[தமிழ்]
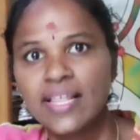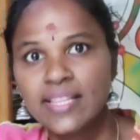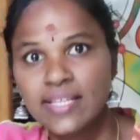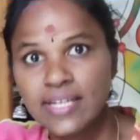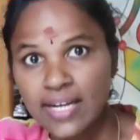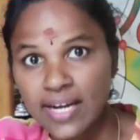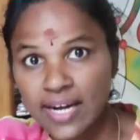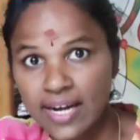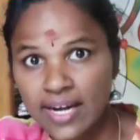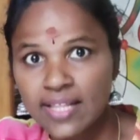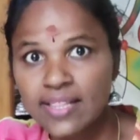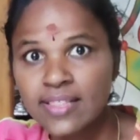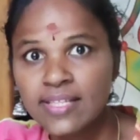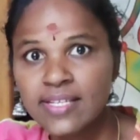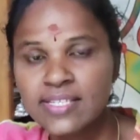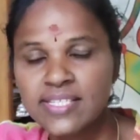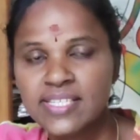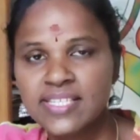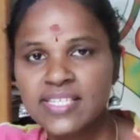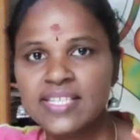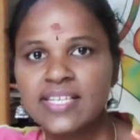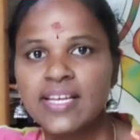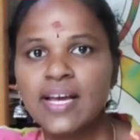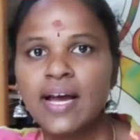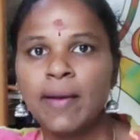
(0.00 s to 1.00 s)
அது
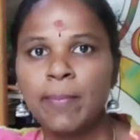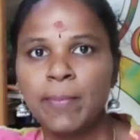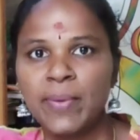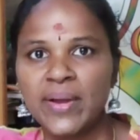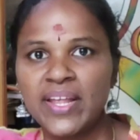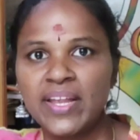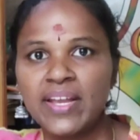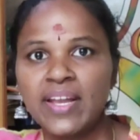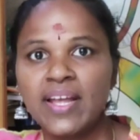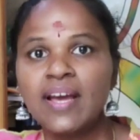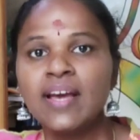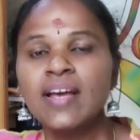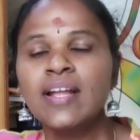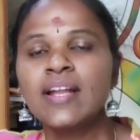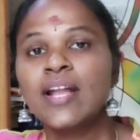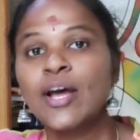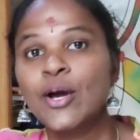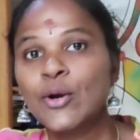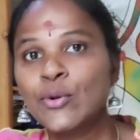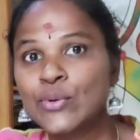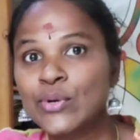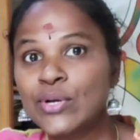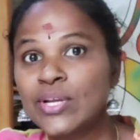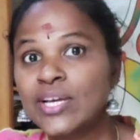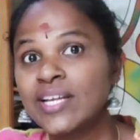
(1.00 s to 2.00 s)
நடந்துருச்சு அப்படின்னா
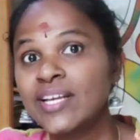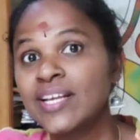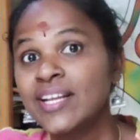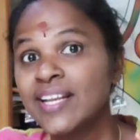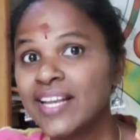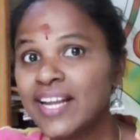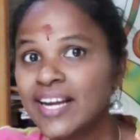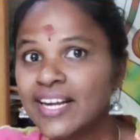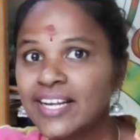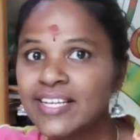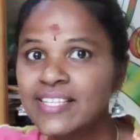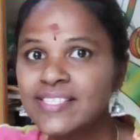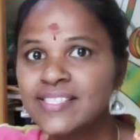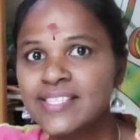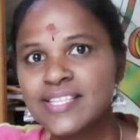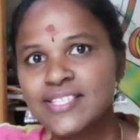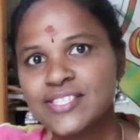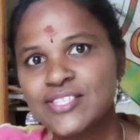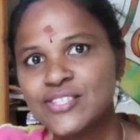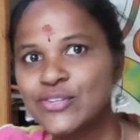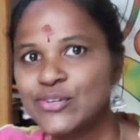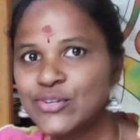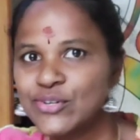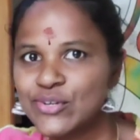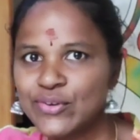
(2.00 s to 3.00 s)
நான் உங்களுக்கு லட்டு
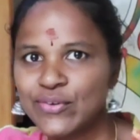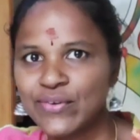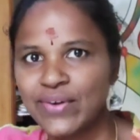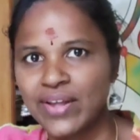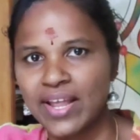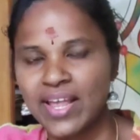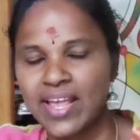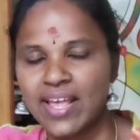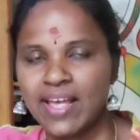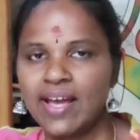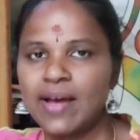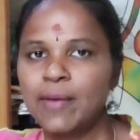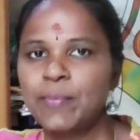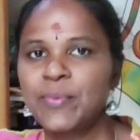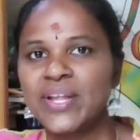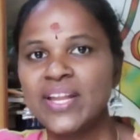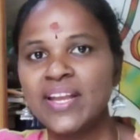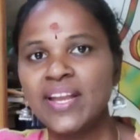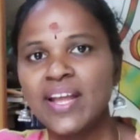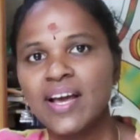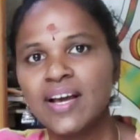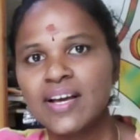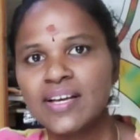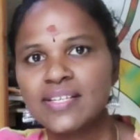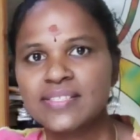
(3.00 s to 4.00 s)
செஞ்சு கொண்டு வரேன்
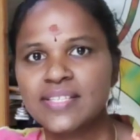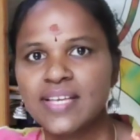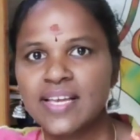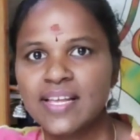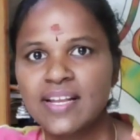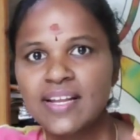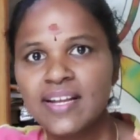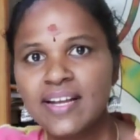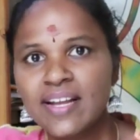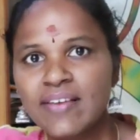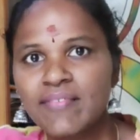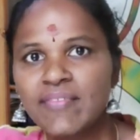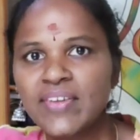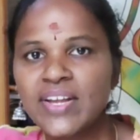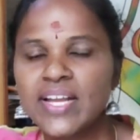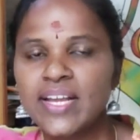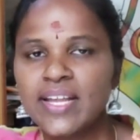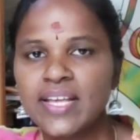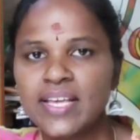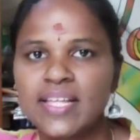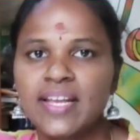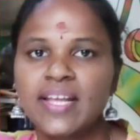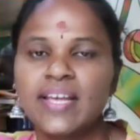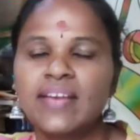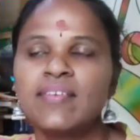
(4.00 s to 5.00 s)
அப்படின்னு நாகாசாயில நான்
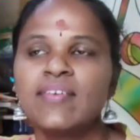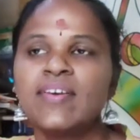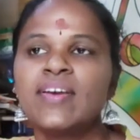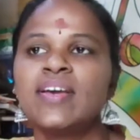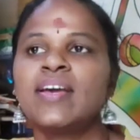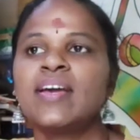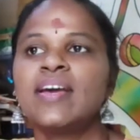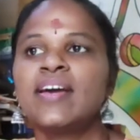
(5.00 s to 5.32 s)
வேண்டிக்கிறேன்